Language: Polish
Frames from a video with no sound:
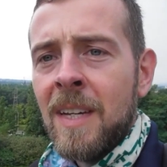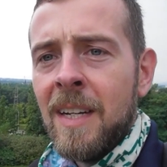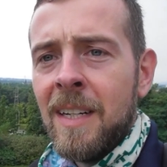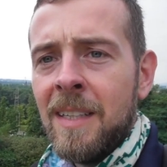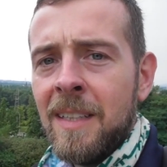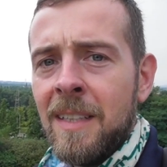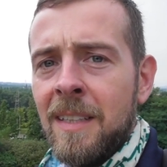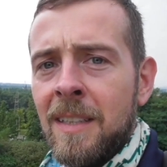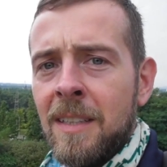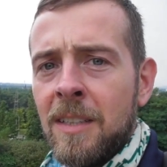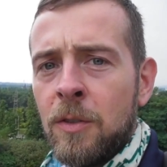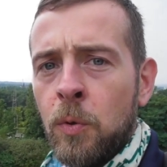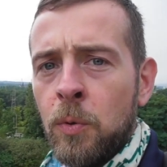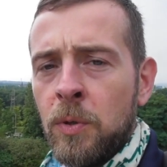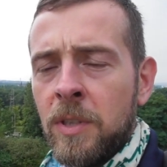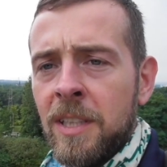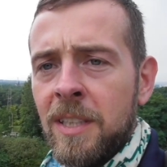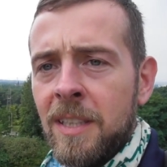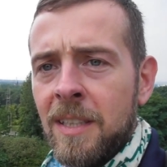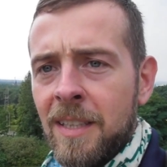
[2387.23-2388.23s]
e,
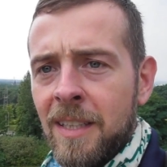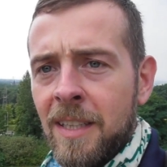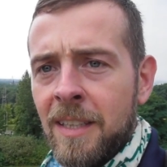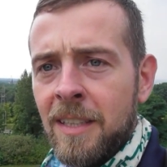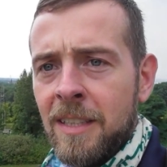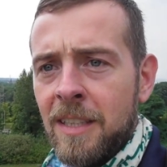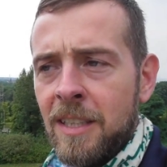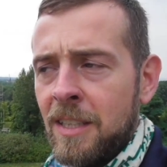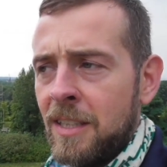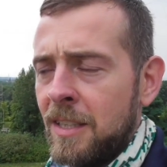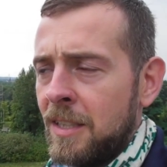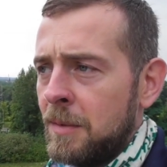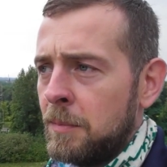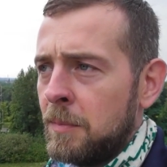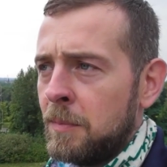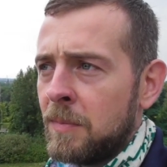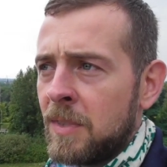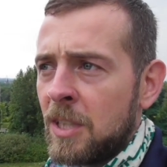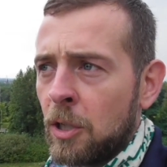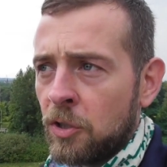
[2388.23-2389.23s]
huty i
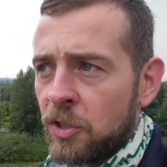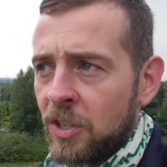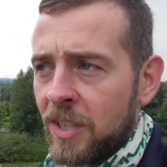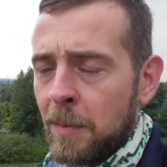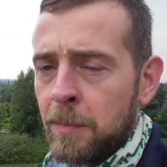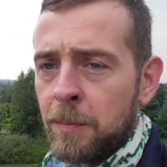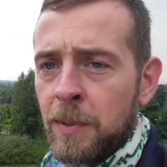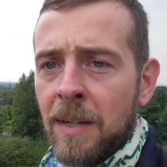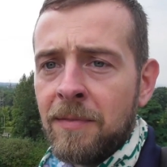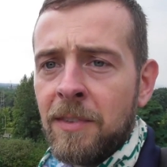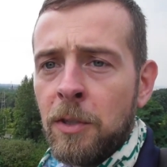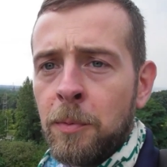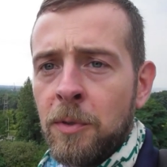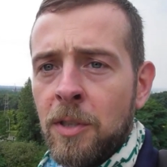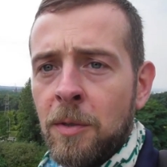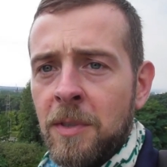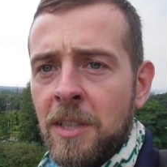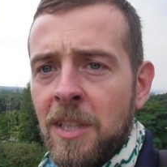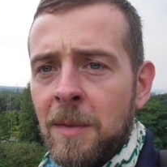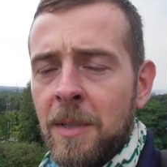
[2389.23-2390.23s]
tylko, że tam
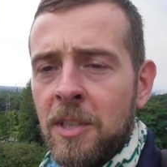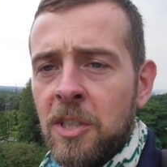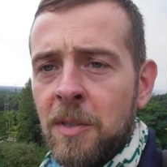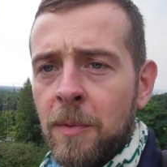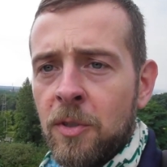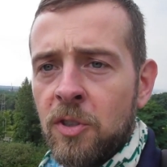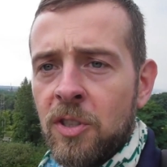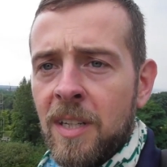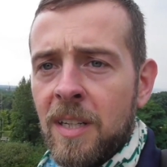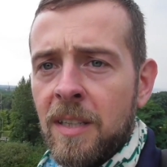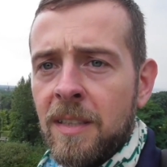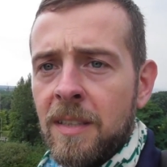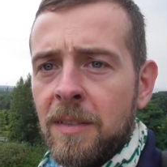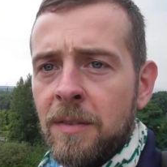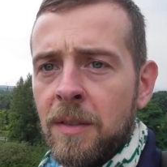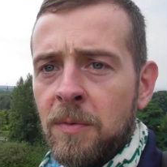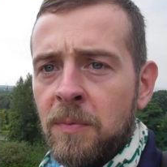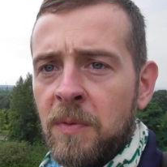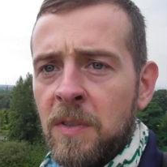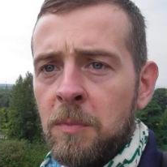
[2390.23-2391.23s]
prawdopodobnie nie będzie można
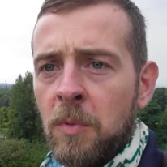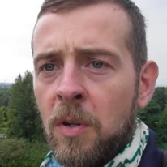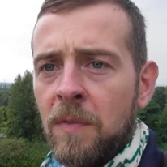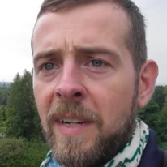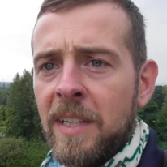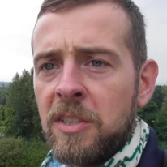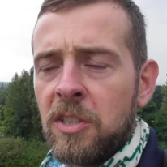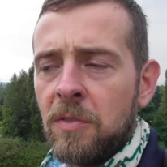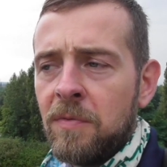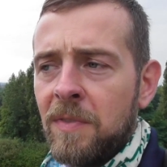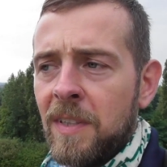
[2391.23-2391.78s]
filmować,